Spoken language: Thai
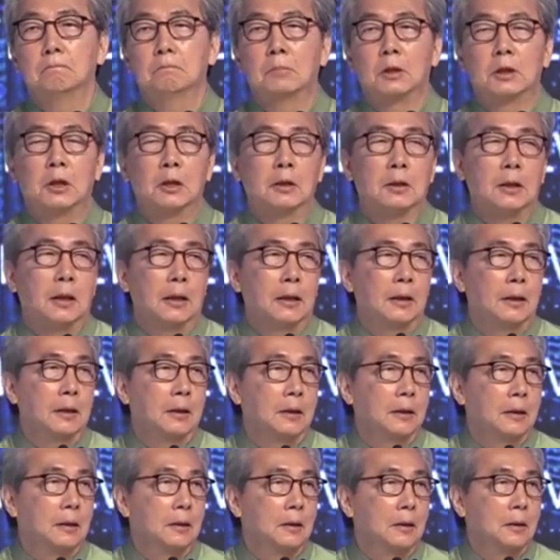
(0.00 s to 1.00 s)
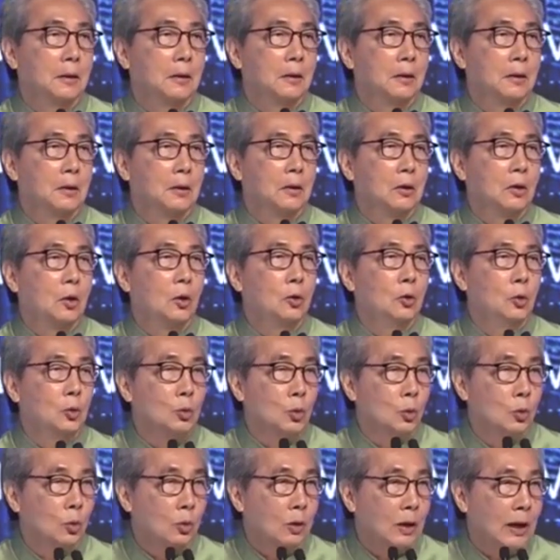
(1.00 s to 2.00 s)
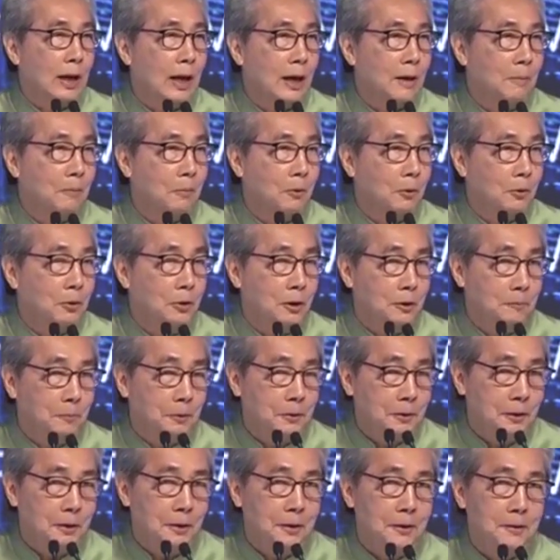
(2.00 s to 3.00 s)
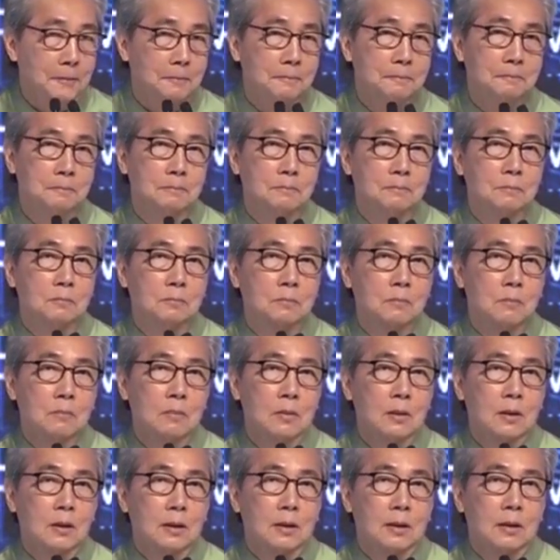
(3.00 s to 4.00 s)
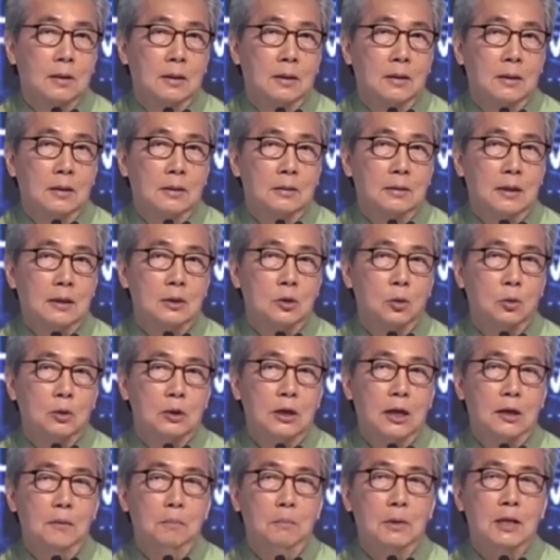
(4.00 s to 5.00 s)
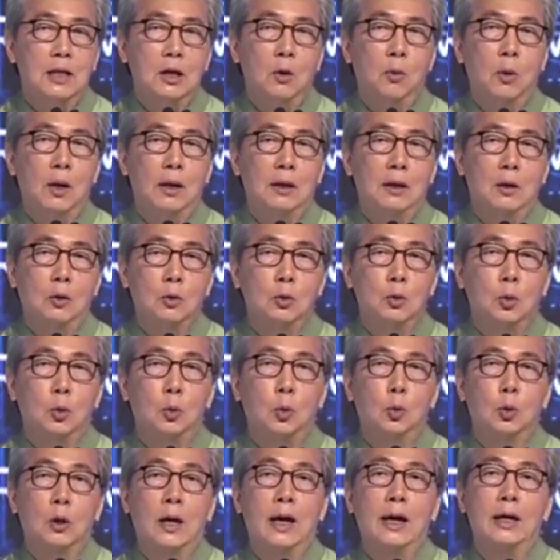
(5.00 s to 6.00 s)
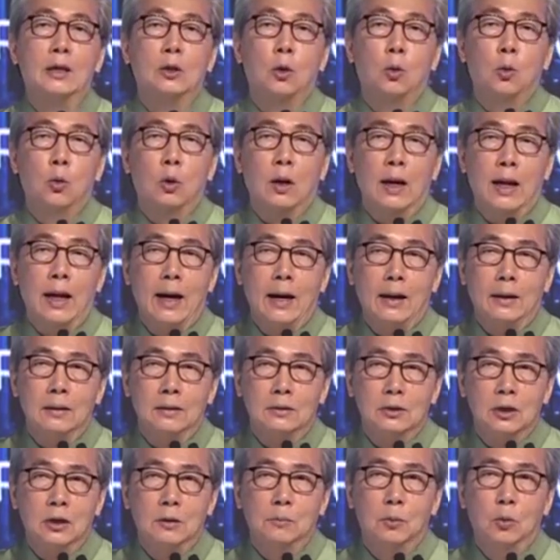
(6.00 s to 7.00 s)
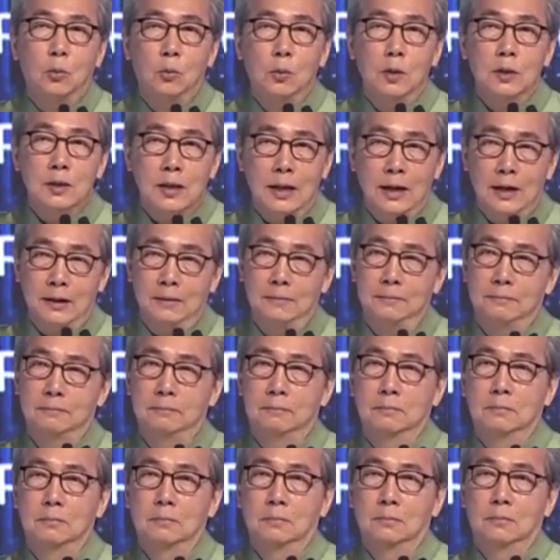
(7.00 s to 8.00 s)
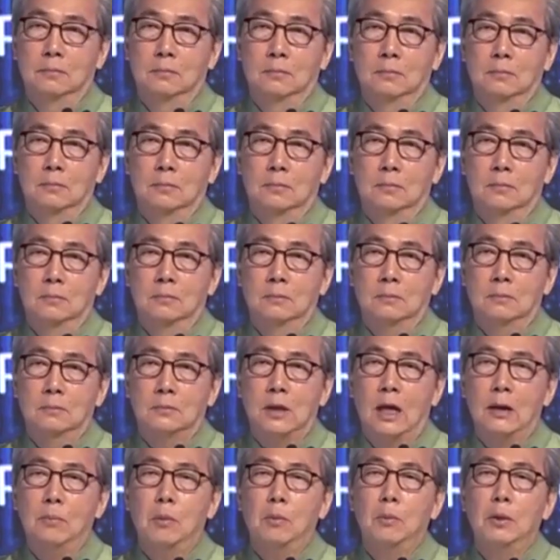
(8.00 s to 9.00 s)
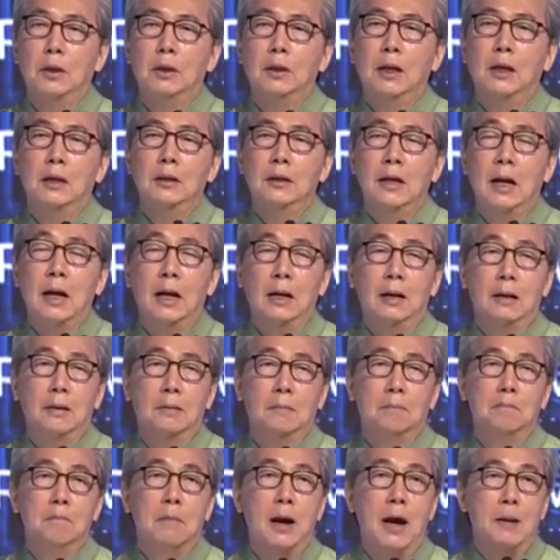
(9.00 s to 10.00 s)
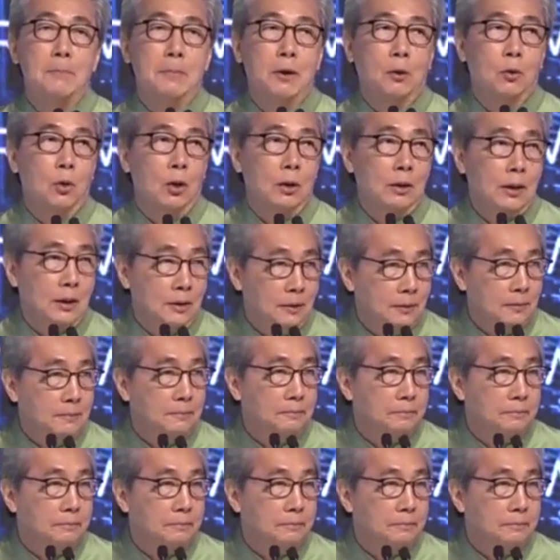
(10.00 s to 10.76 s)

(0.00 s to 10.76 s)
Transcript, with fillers: ประเทศไทยก็อยู่ตรงกลางพอดีพอดี แต่จุดเด่นไม่ใช่ว่าเราอยู่แค่ตรงกลางเชิงภูมิศาสตร์ แต่มันมีนัยยะมากไปกว่านั้น